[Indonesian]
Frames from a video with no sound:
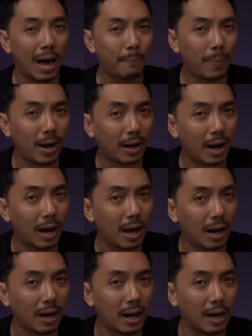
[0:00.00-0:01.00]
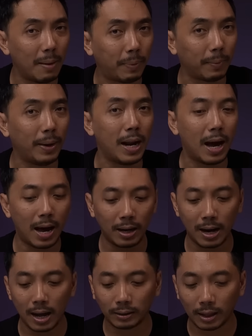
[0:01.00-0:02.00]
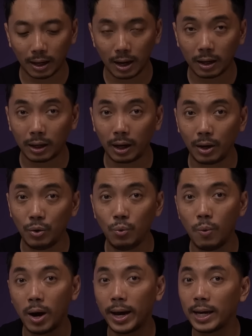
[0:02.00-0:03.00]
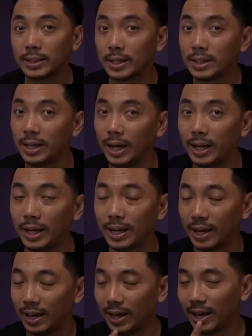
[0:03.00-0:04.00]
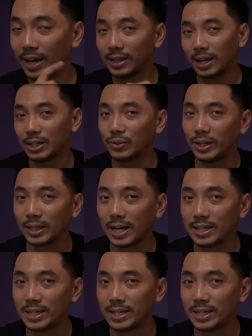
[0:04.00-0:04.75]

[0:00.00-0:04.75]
apakah akan ada perbedaan antara kedua SSD ini? Kita langsung lihat